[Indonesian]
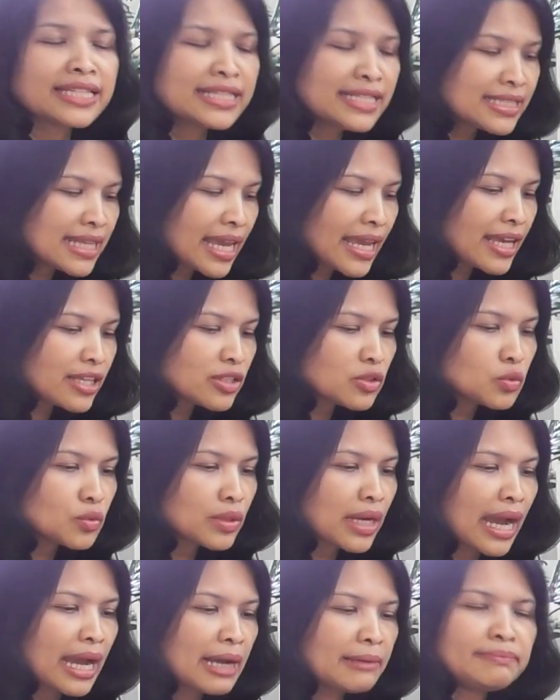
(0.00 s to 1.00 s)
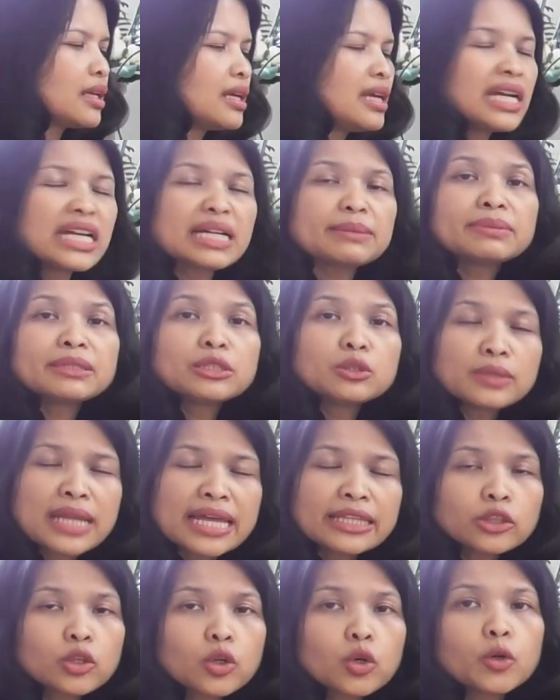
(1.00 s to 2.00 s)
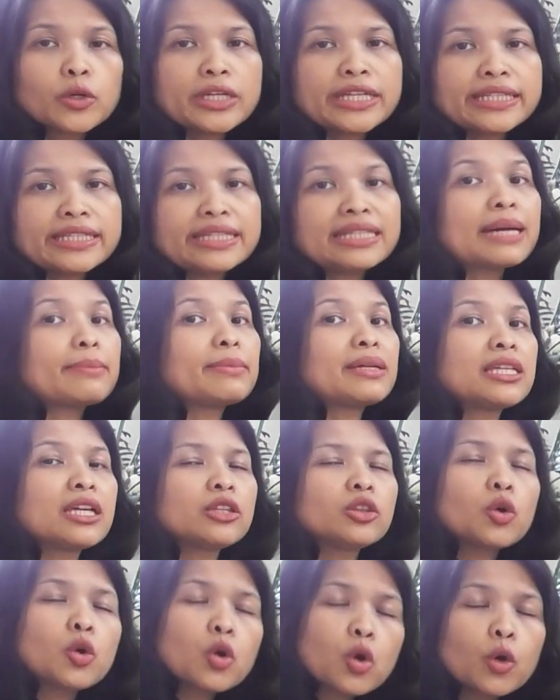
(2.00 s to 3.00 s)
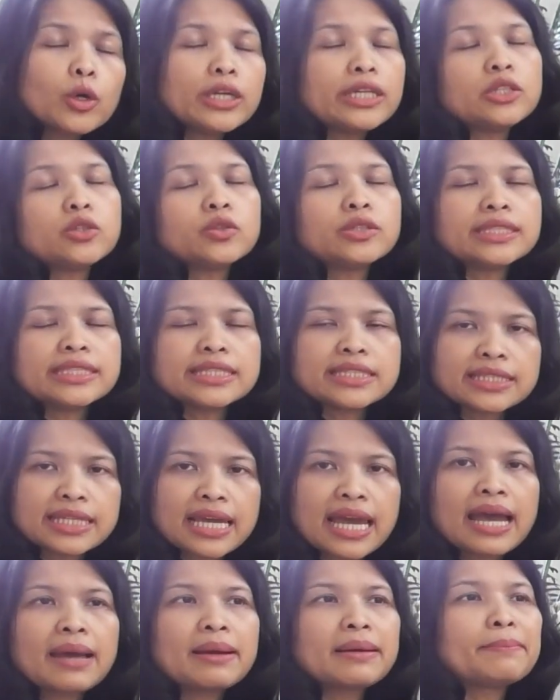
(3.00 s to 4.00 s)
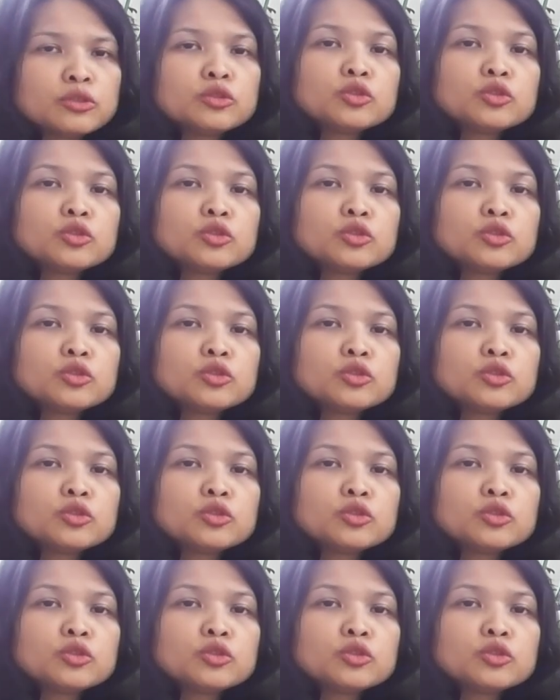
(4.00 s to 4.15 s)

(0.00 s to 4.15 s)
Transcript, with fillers: Jadi saya suka. Kebetulan toko ini namanya Toko Indonesia.